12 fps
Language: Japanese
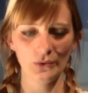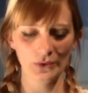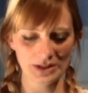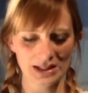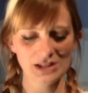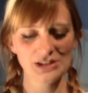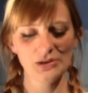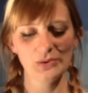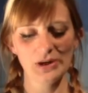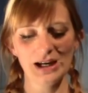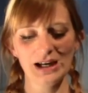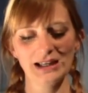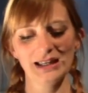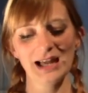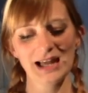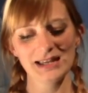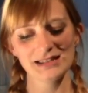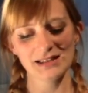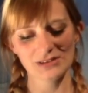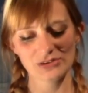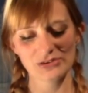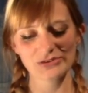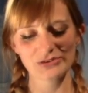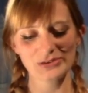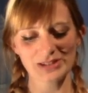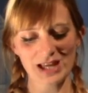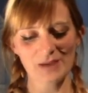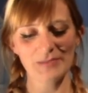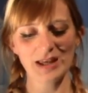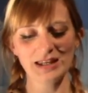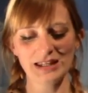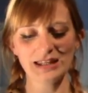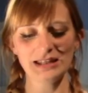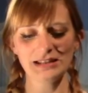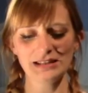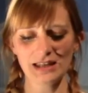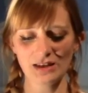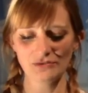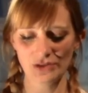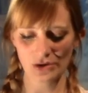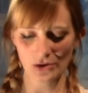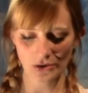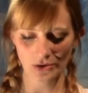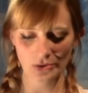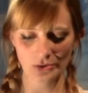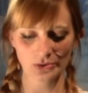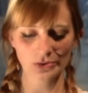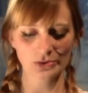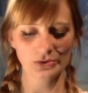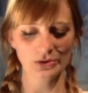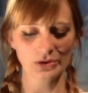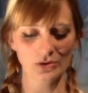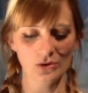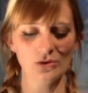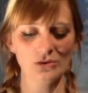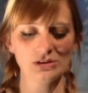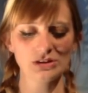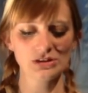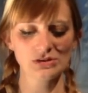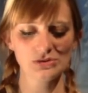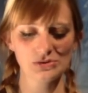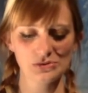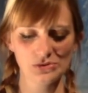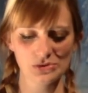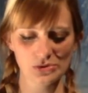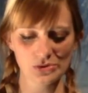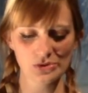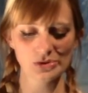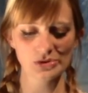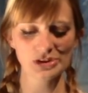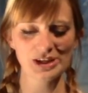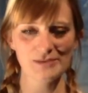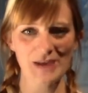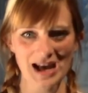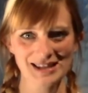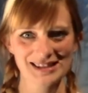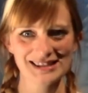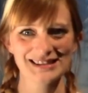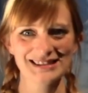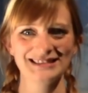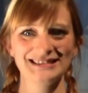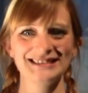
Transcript: 私は改善するために全力を尽くします。